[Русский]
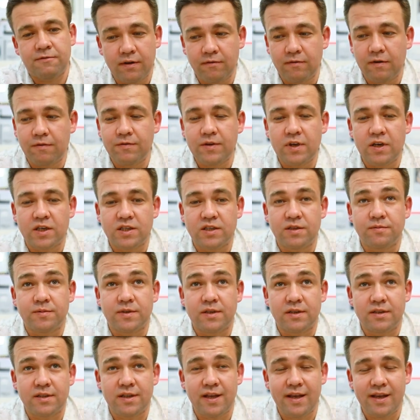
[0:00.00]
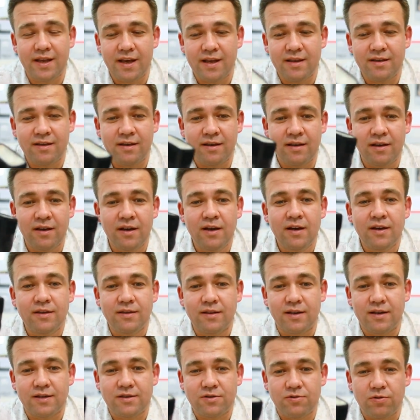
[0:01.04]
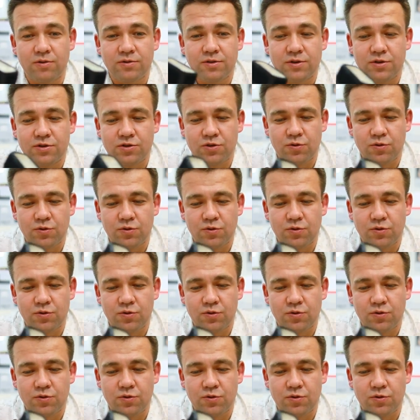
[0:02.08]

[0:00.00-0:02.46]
во внешнем состоянии на солнце,